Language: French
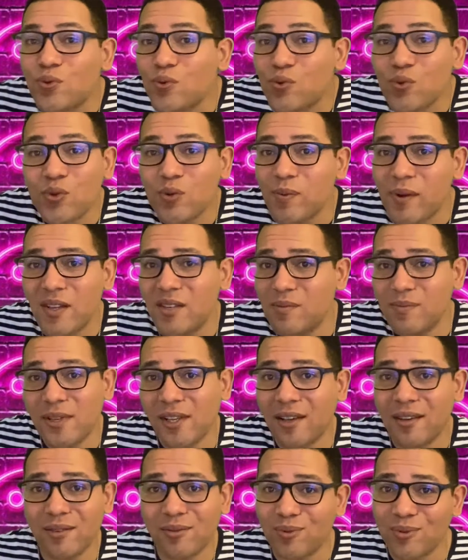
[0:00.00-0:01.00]
tout, se passe
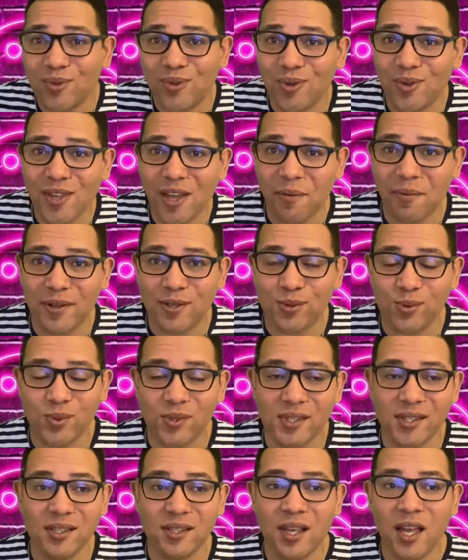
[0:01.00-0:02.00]
bien, donc il euh, n'y a pas de
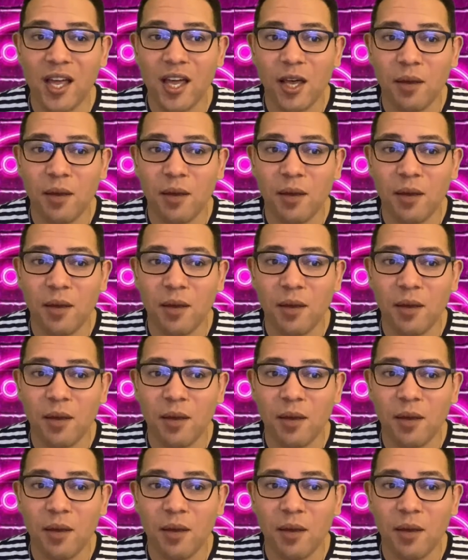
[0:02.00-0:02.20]
souci.